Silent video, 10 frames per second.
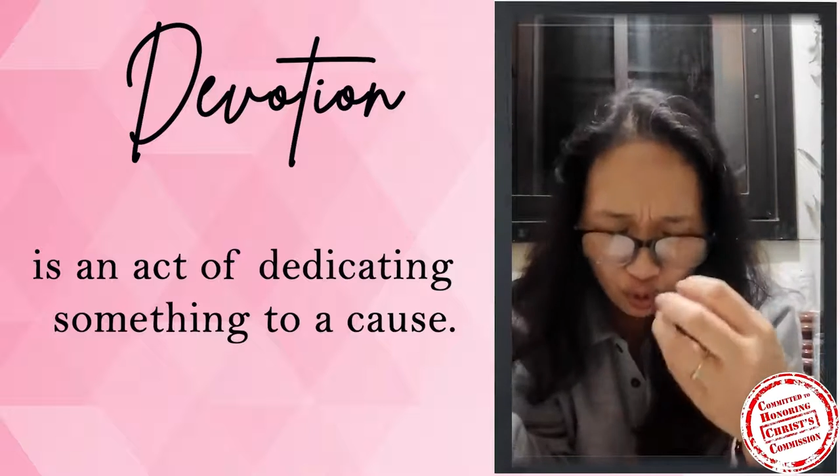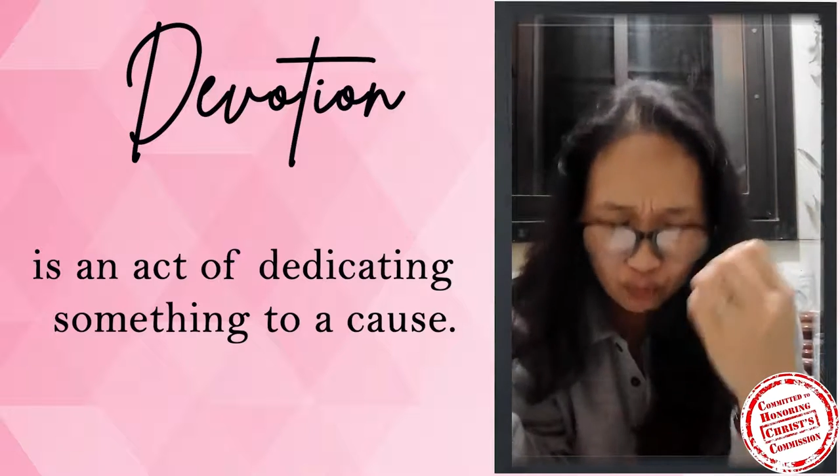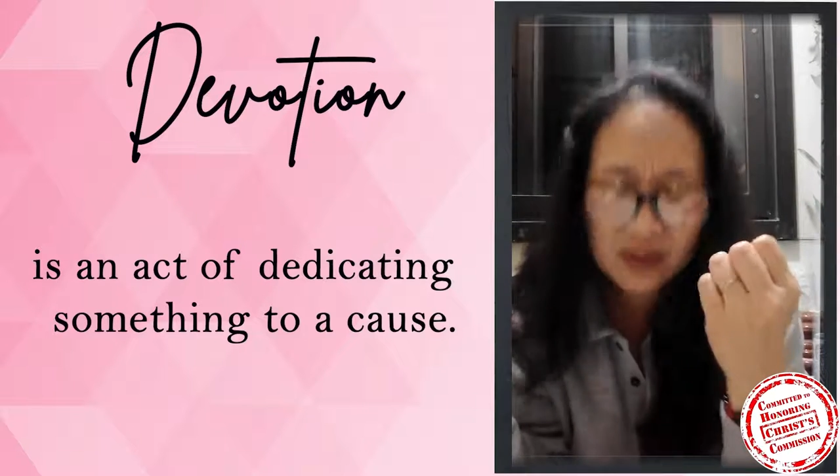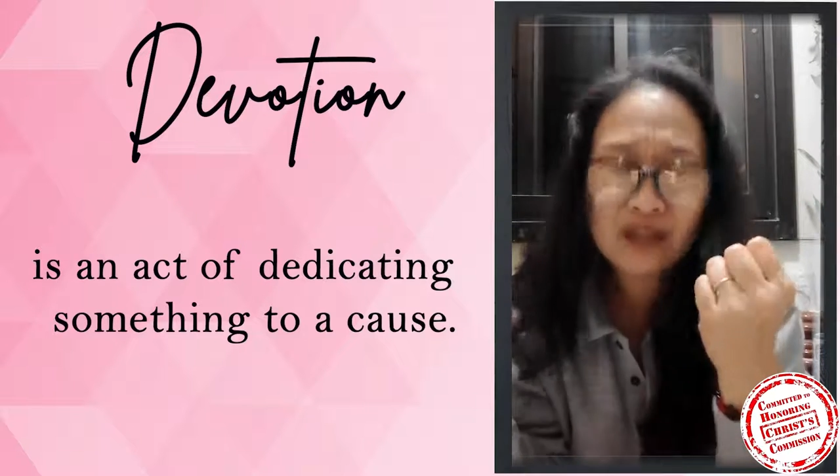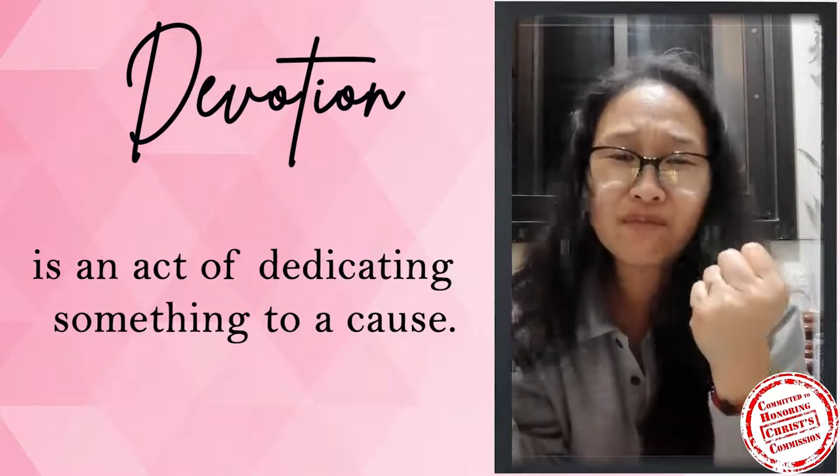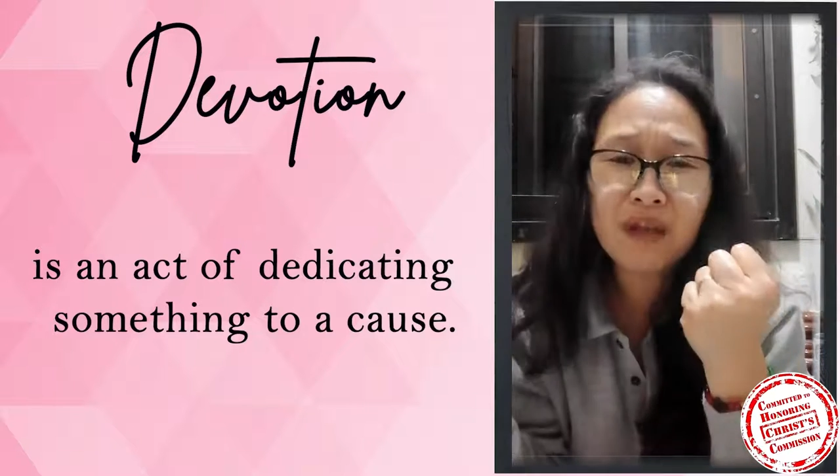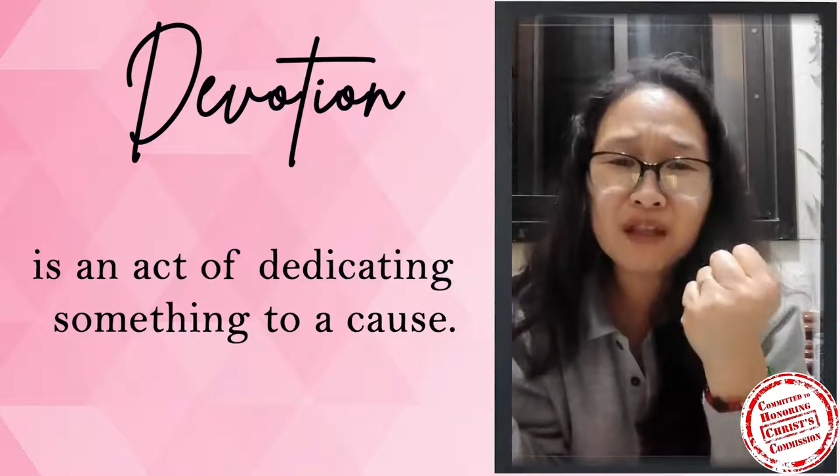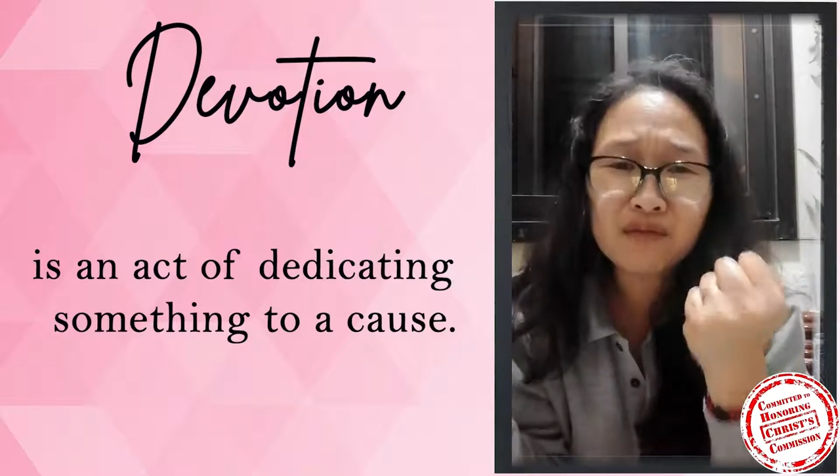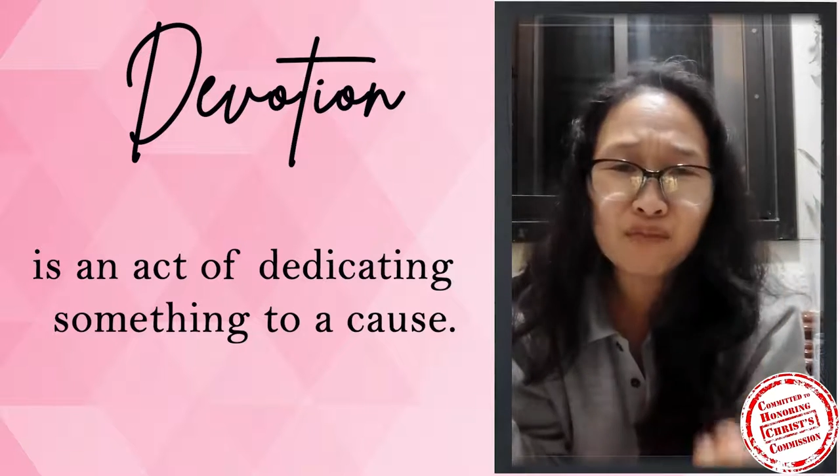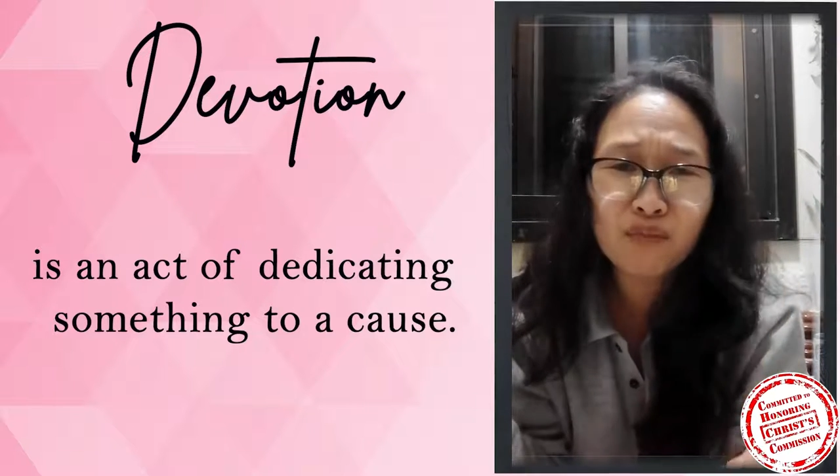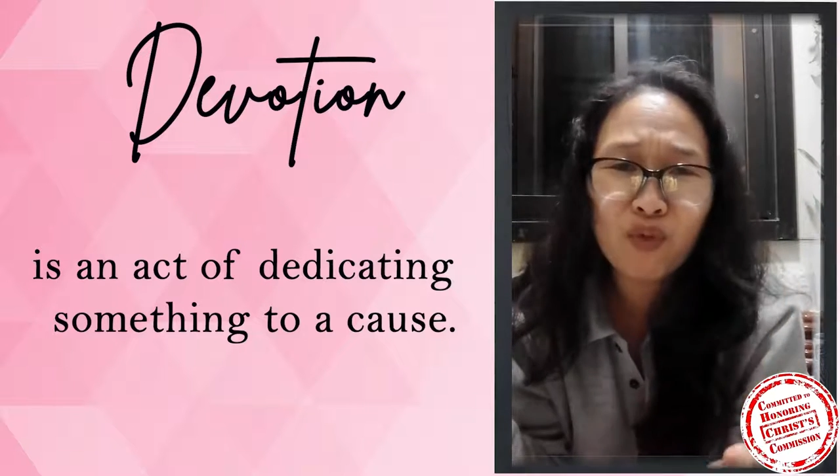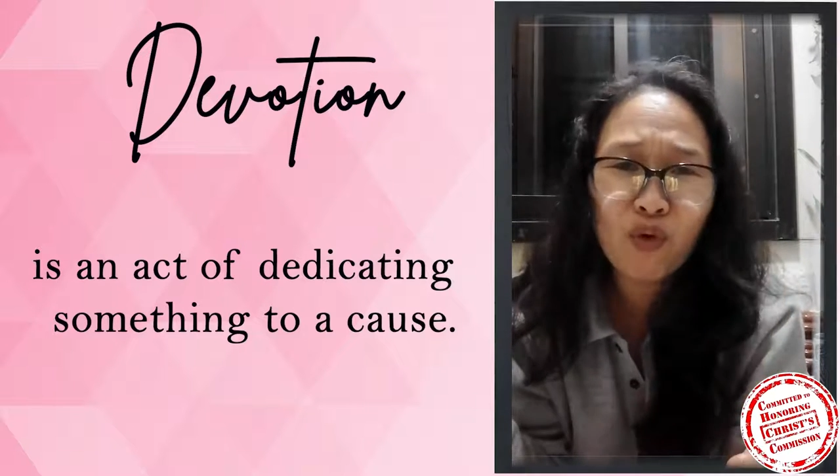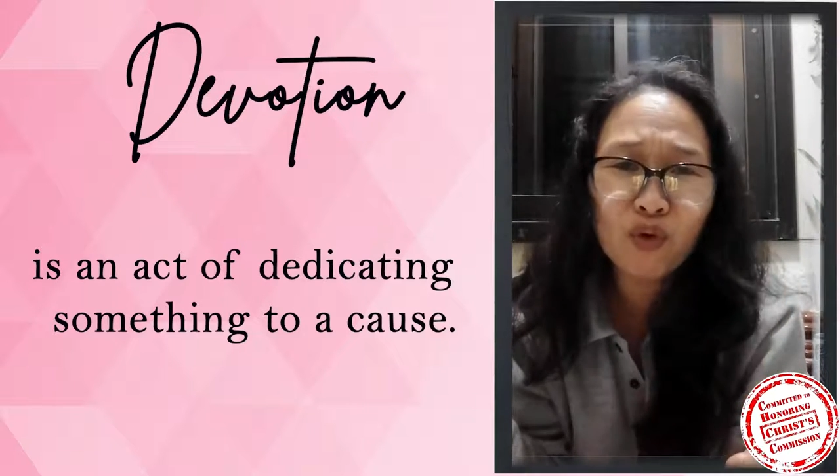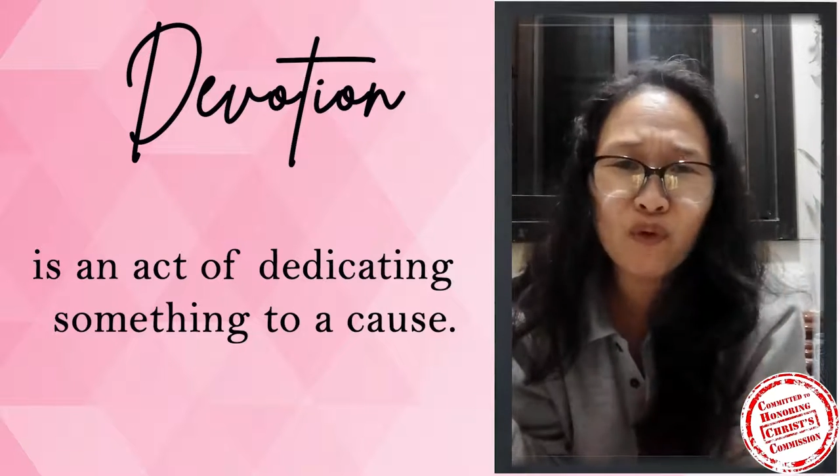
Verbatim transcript: commitment mo,